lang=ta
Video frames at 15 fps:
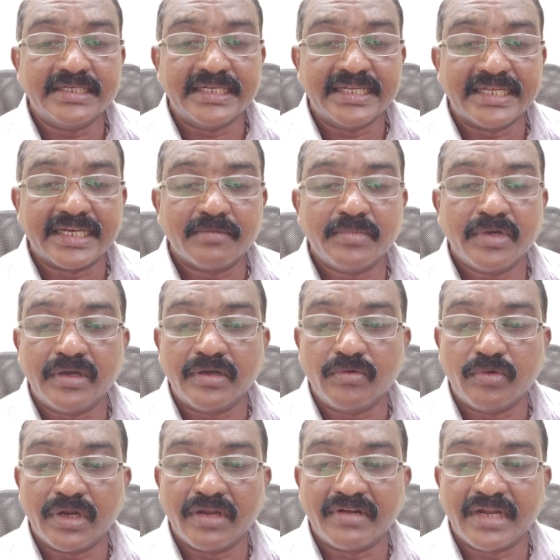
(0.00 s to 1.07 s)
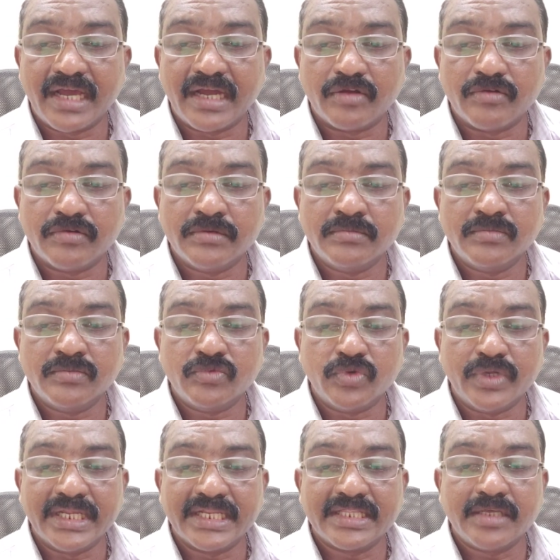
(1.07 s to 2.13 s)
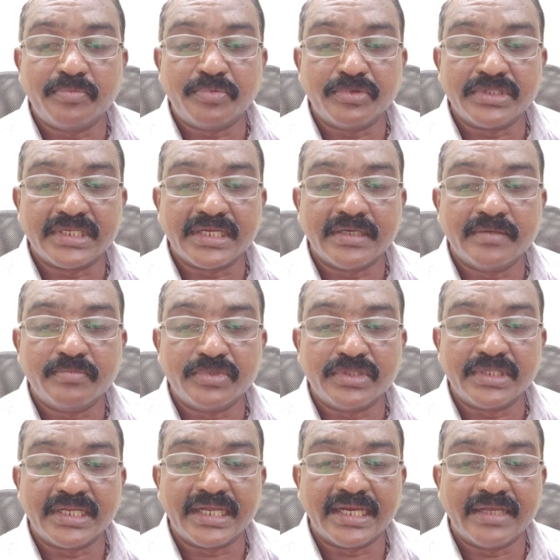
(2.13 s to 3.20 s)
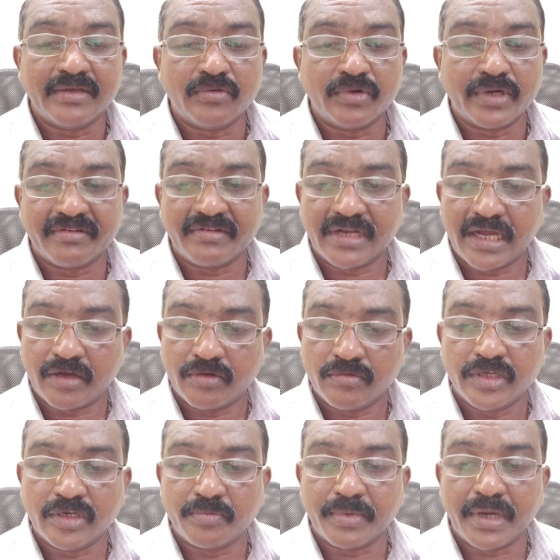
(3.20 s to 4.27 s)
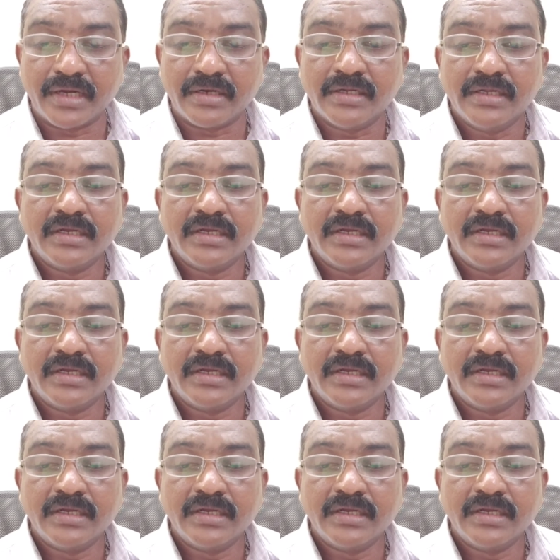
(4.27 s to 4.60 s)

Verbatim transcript: நிரம்ப உள்ளவனாகவும் உயர்ந்த புத்திர புத்திரிகளை உடையவனாகவும் இருப்பான்